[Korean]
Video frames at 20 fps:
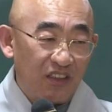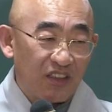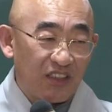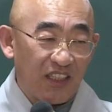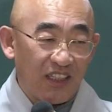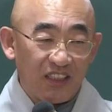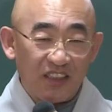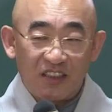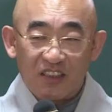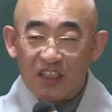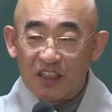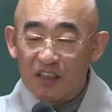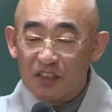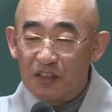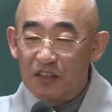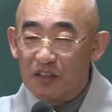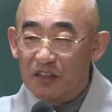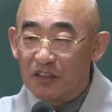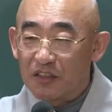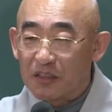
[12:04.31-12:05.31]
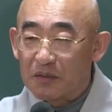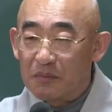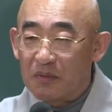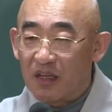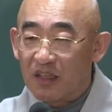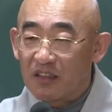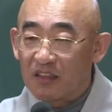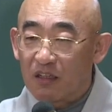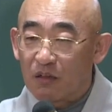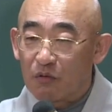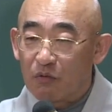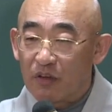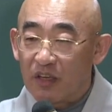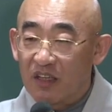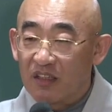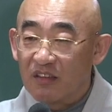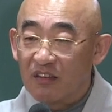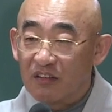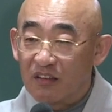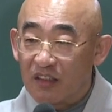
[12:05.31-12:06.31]
자기 딴에는 열심히 한다고
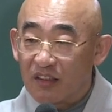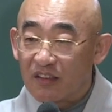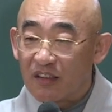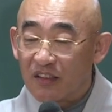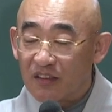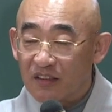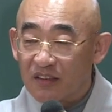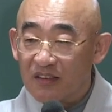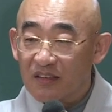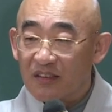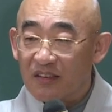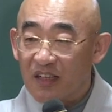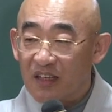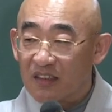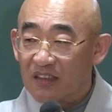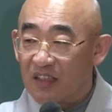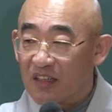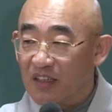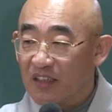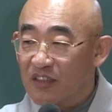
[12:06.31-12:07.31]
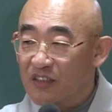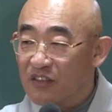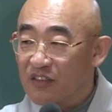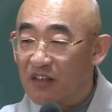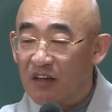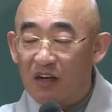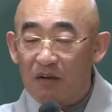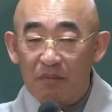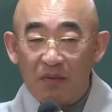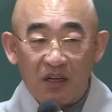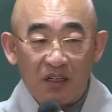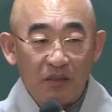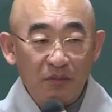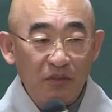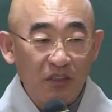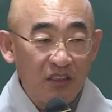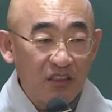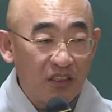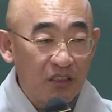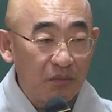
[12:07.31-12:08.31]
했는데 사실은 상대가 인정할
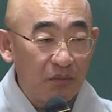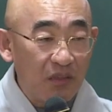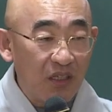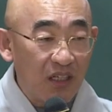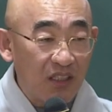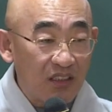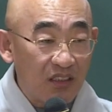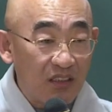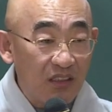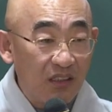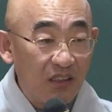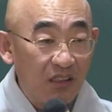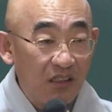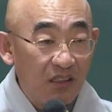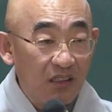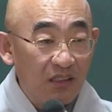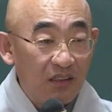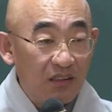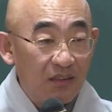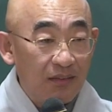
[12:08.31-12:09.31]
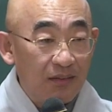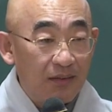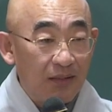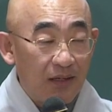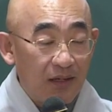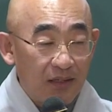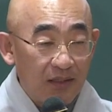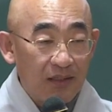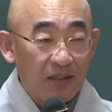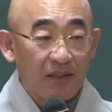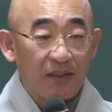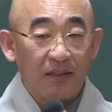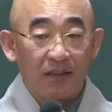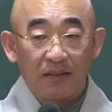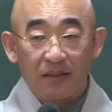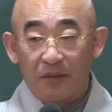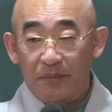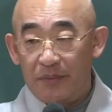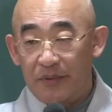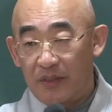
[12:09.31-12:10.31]
만큼 열심히 하지를 않았기
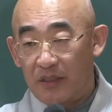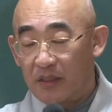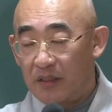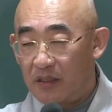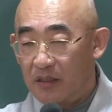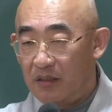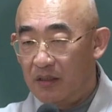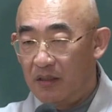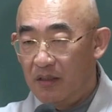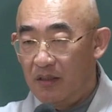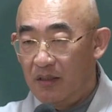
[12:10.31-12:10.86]
때문에 그래요.